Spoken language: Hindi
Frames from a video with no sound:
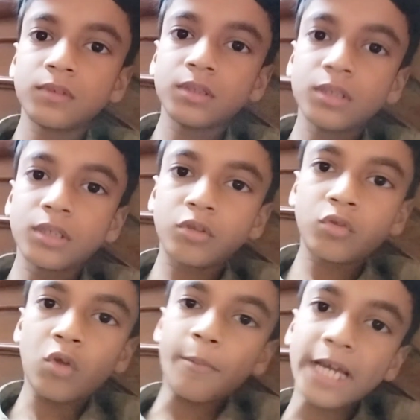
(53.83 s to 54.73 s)
गिर गया
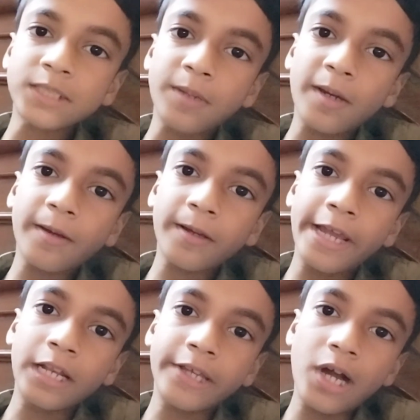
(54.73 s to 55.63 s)
गाइस मैं
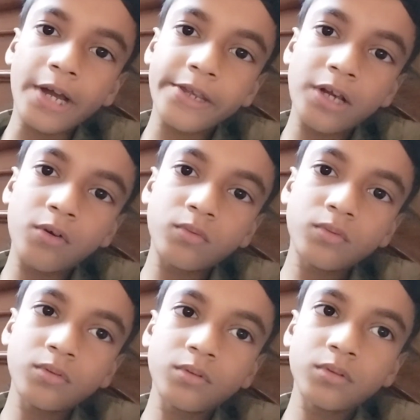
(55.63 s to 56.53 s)
खेल के आ गया हूँ
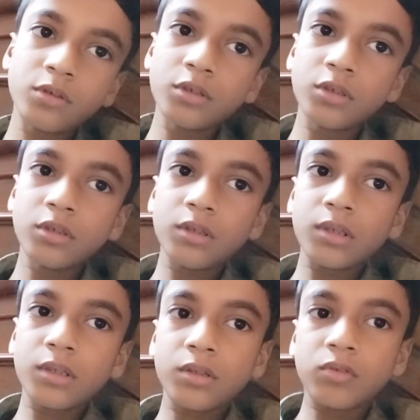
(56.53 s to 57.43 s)

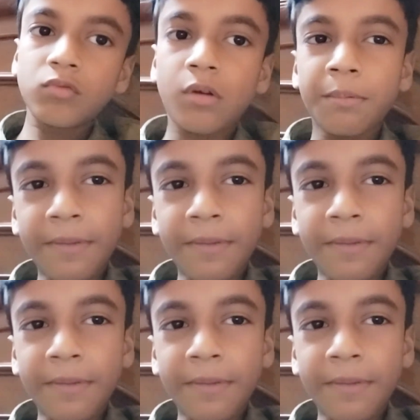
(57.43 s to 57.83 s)
तो अभी मैं